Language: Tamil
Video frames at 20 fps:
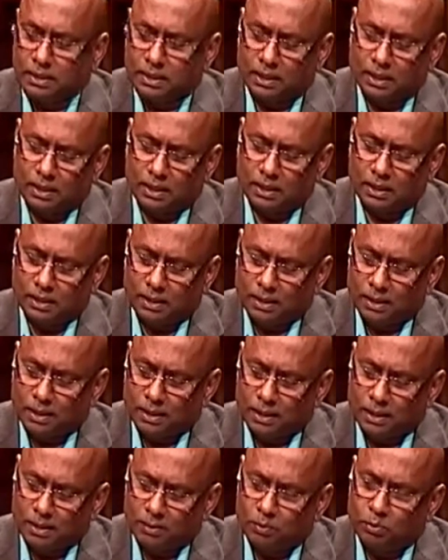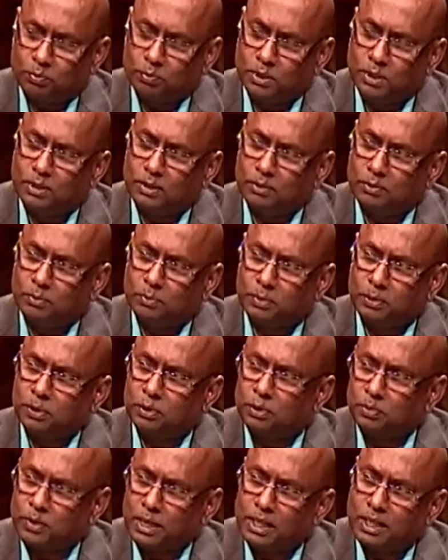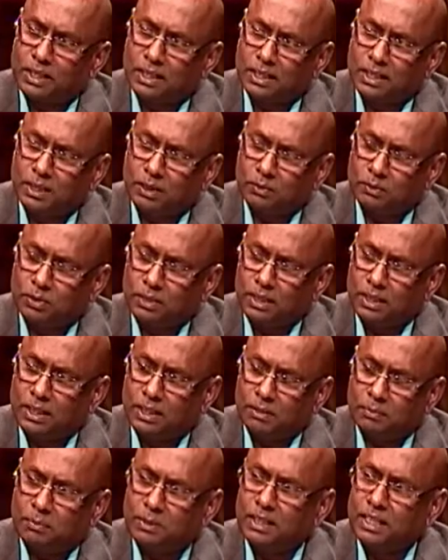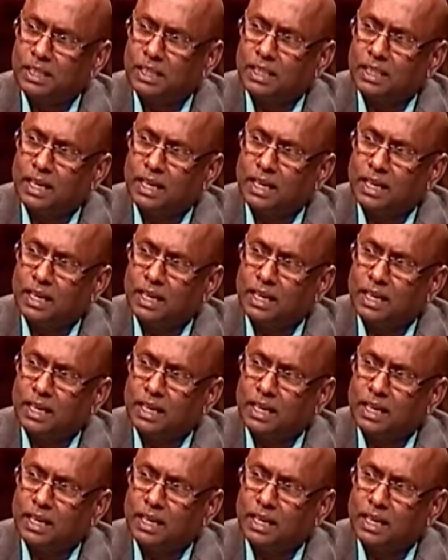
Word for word: நீங்கள் முப்பது முப்பத்தொரு வருடங்களுக்கு முன்னர் எப்படி அதை